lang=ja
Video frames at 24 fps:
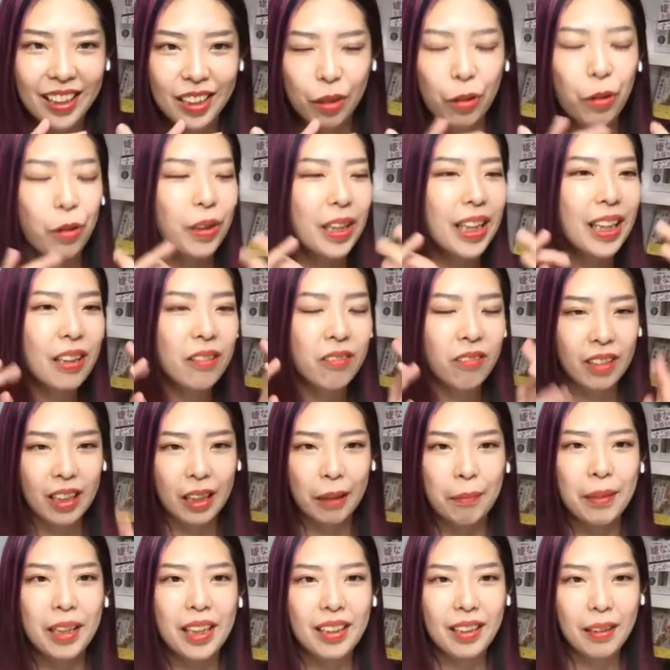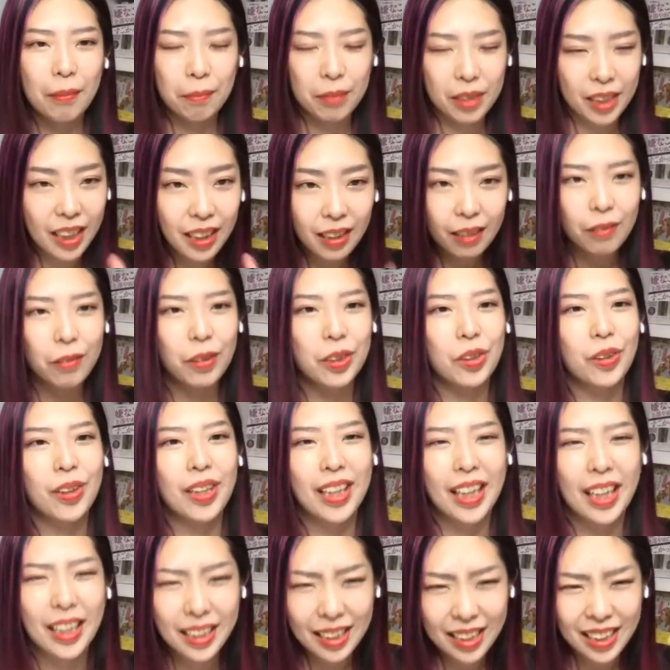そういう一個決めて、も一個そ
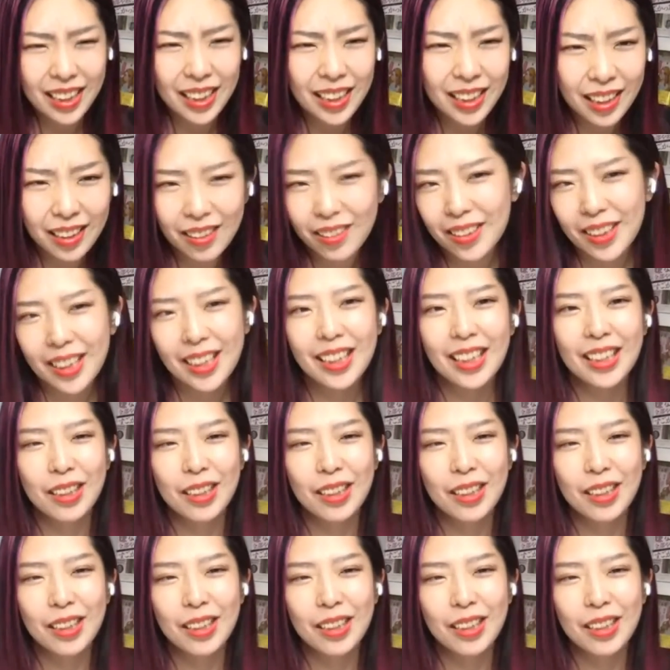れ買っちゃいなよ。